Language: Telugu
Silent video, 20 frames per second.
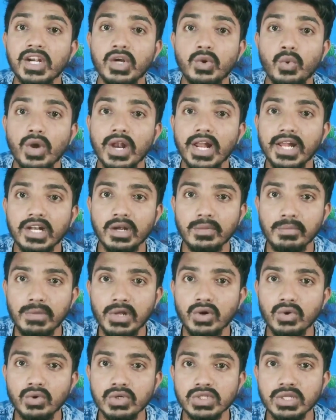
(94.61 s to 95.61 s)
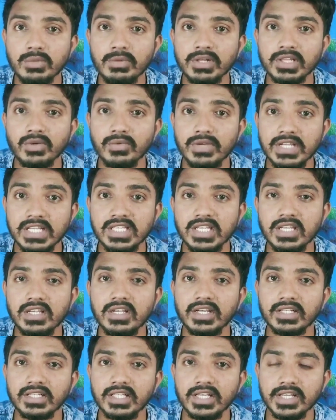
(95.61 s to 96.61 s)
ట్వెల్వ్ హండ్రెడ్ బిలో వస్తే మాత్రం
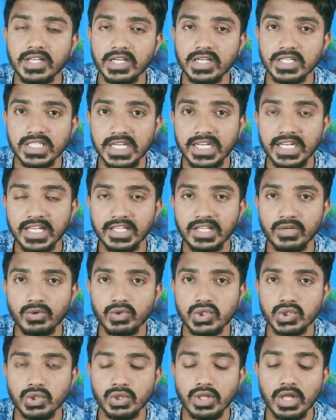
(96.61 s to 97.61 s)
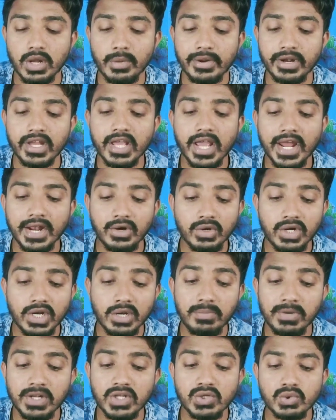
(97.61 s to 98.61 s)
ఈసీకి అయితే సీట్ అయితే వస్తుంది అనమాట అండ్
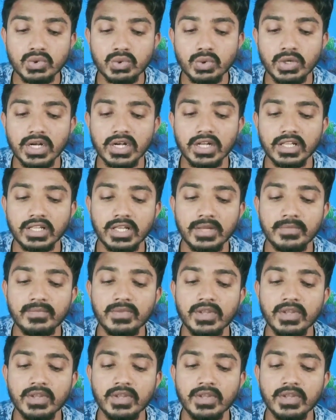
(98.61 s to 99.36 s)
ట్రిప్లీ చూసుకున్నట్లయితే